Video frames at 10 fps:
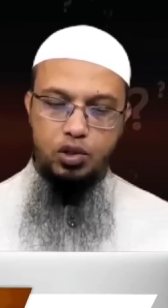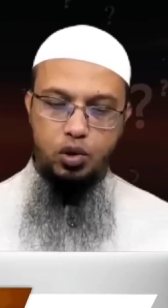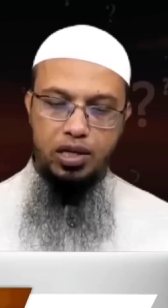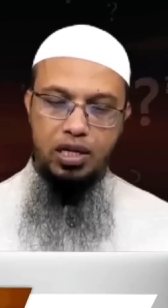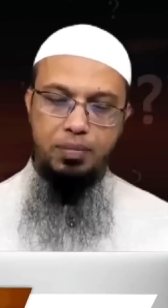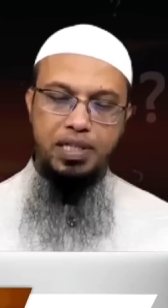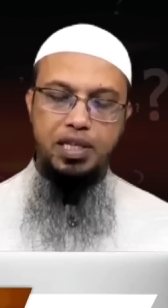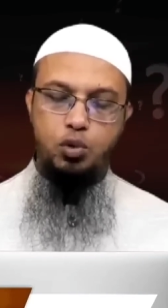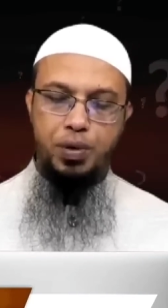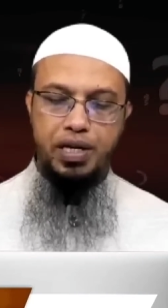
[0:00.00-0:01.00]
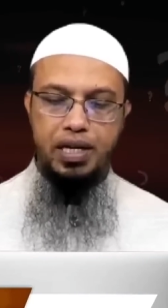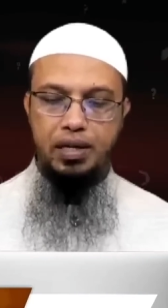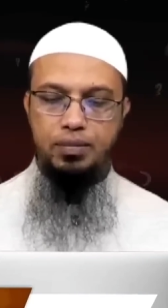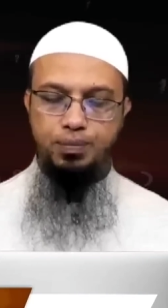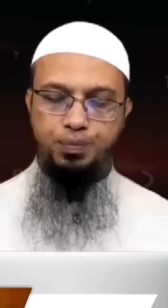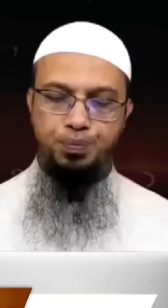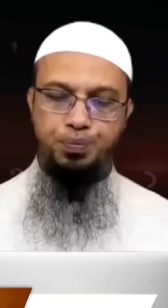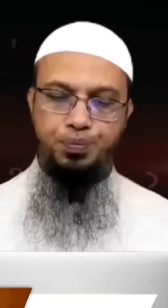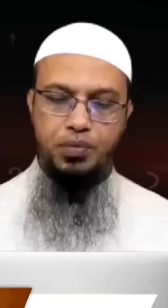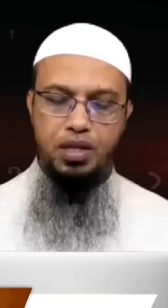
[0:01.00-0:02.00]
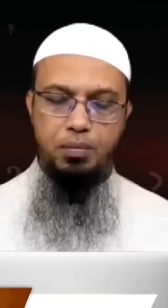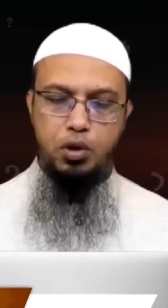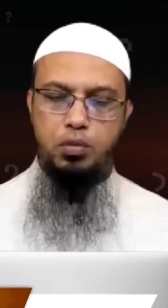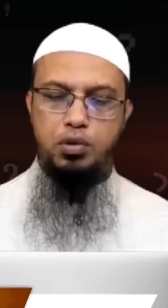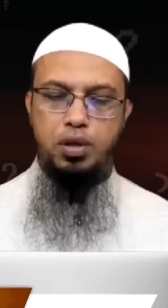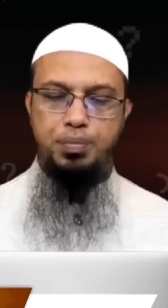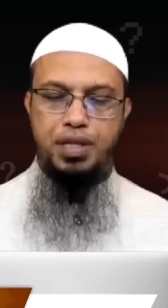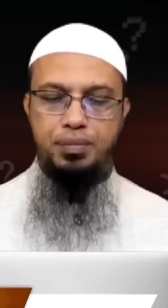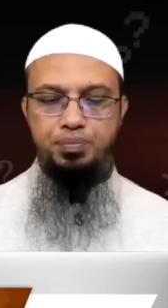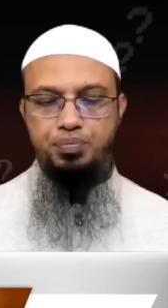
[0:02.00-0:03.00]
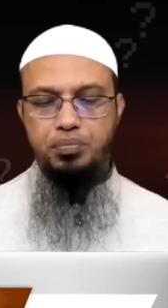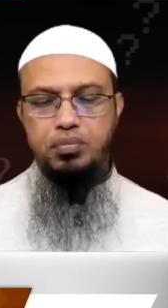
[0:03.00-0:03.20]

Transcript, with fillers: কাজ করে থেকে বাঁচার উপায় কি প্রথমত আপনার